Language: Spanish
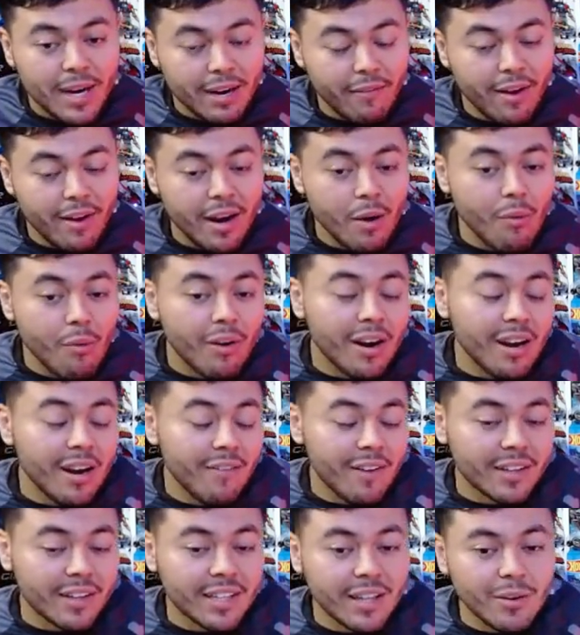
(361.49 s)
para que vayan a jugar a
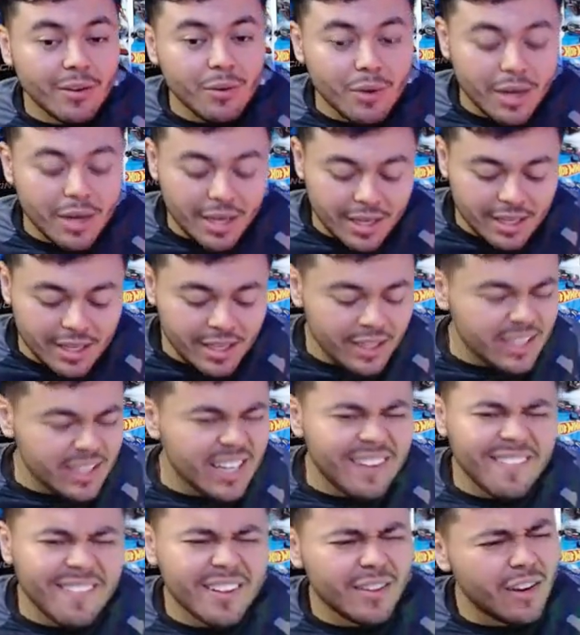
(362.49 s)
Libertadores y
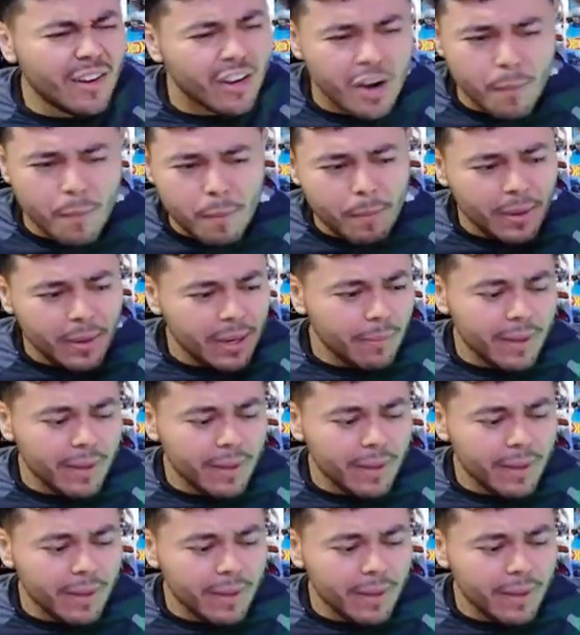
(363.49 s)
están hablando de las Copas